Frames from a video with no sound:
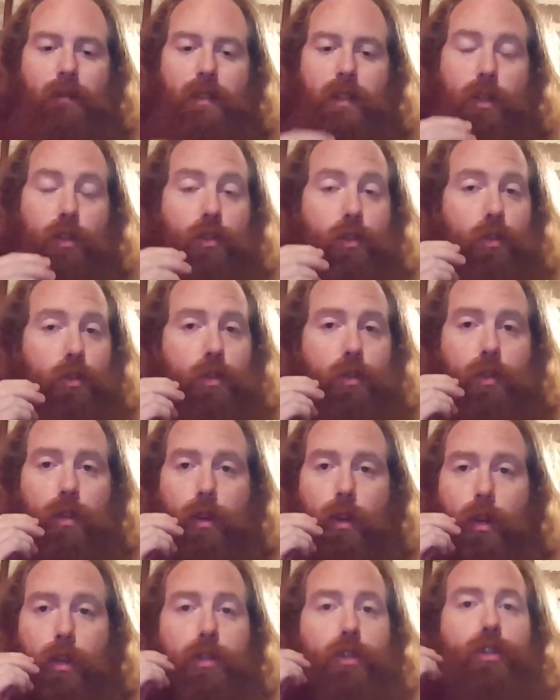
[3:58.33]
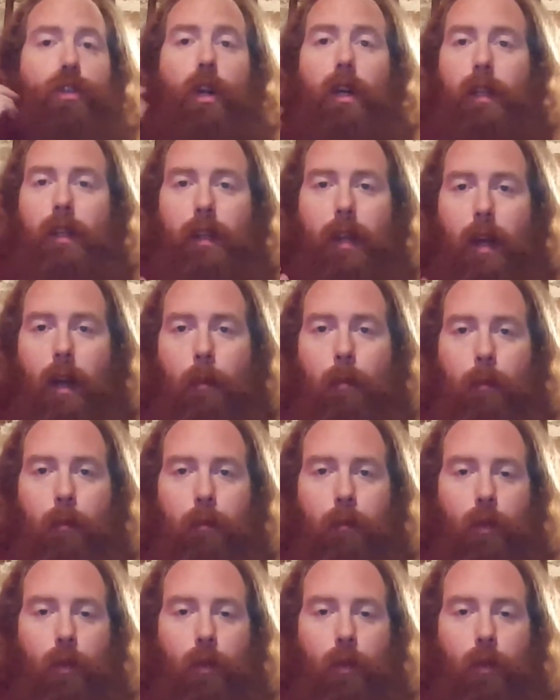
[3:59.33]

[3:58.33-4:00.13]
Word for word: c'est juste le seul terme